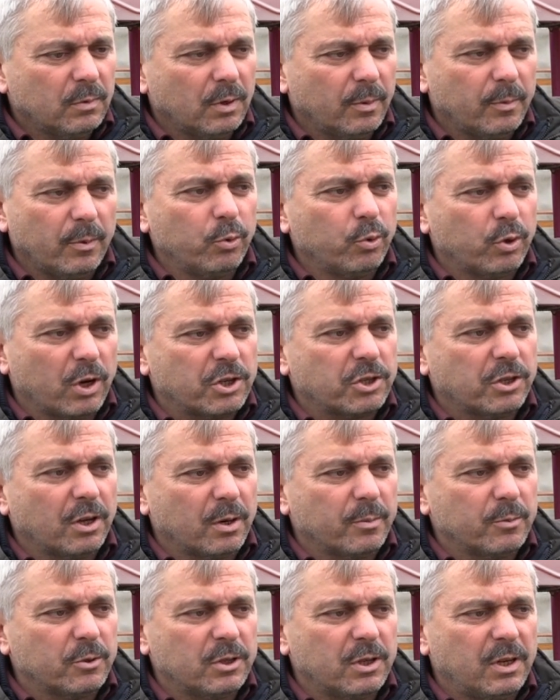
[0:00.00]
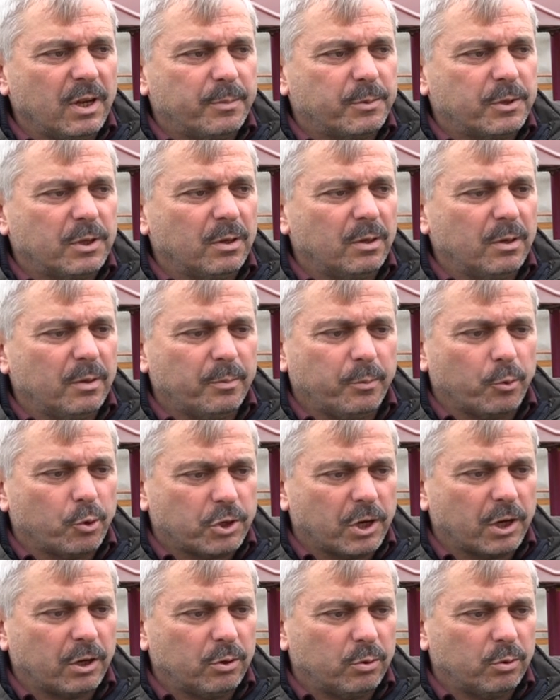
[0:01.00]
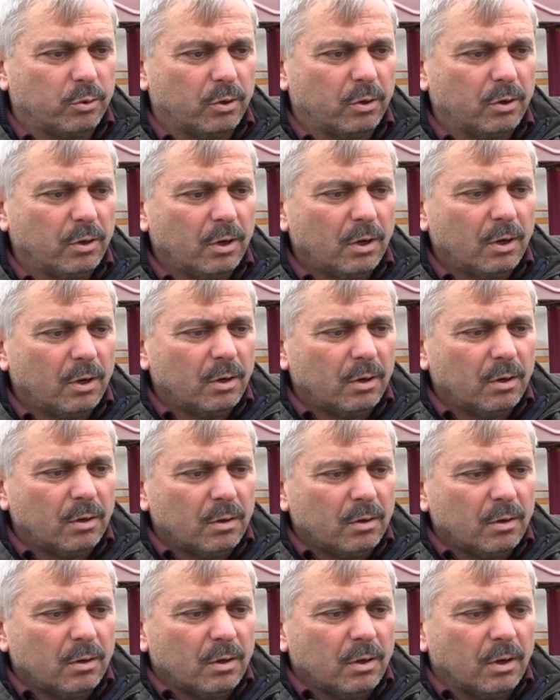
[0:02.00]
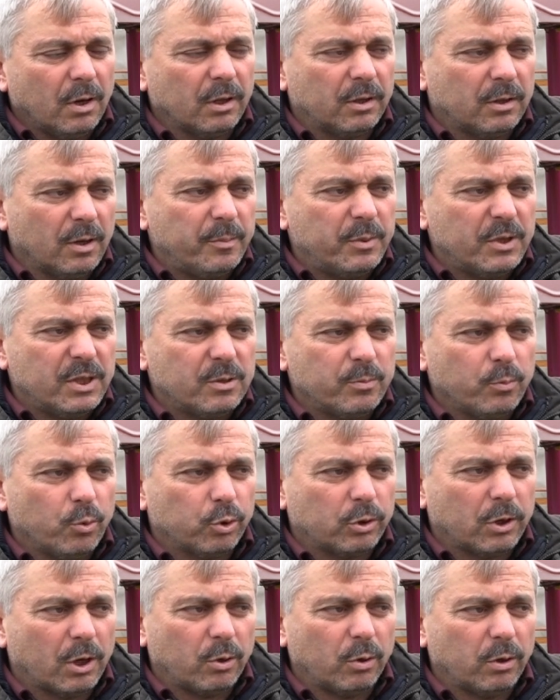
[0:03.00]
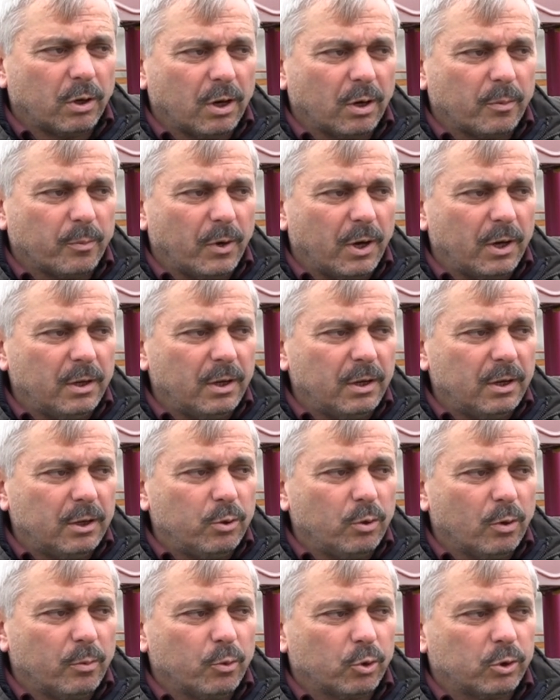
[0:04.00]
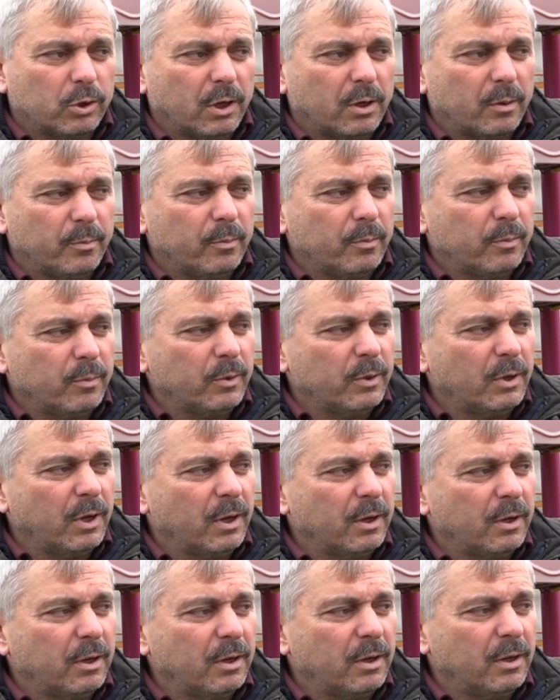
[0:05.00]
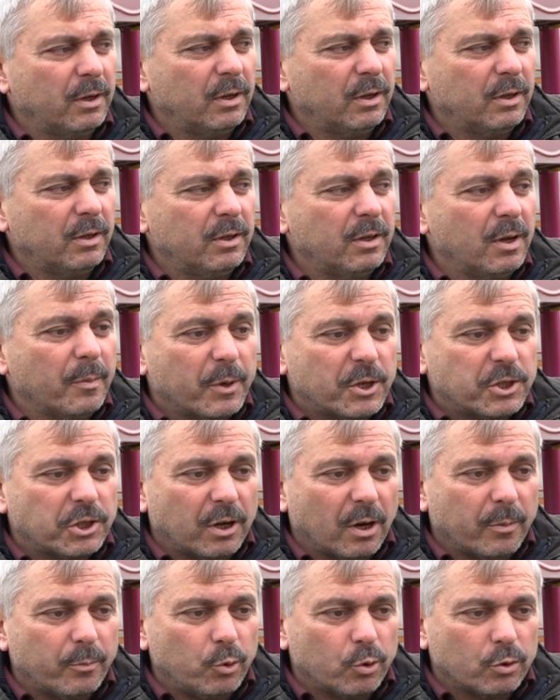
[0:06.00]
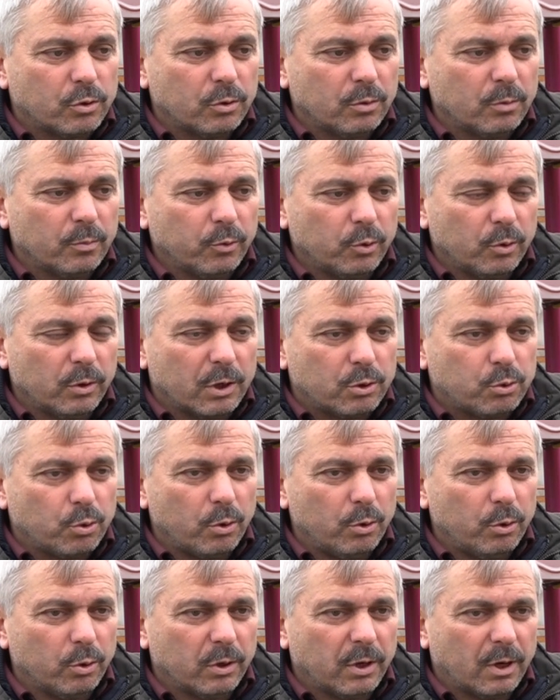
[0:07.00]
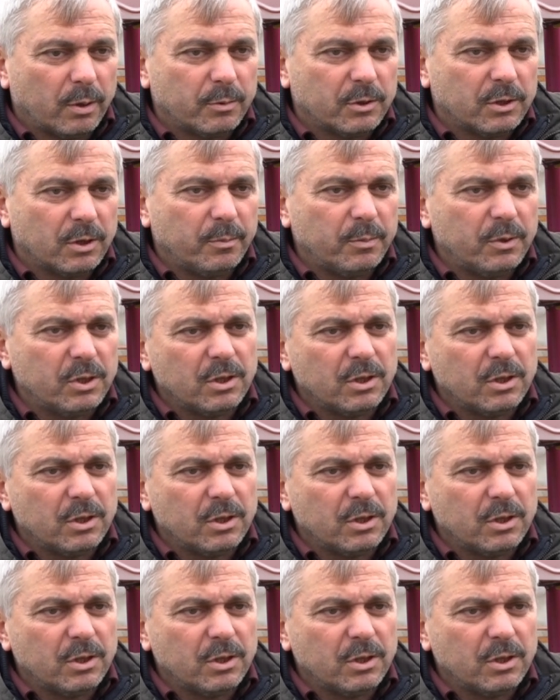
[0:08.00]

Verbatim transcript: Ama uğraşlarımızın hepsi boşa gidiyor. Hatta biz muhtar olarak mahalleli diyor muhtarım yani e, niye başaramıyorsun? Bunu da söylüyorlar bize.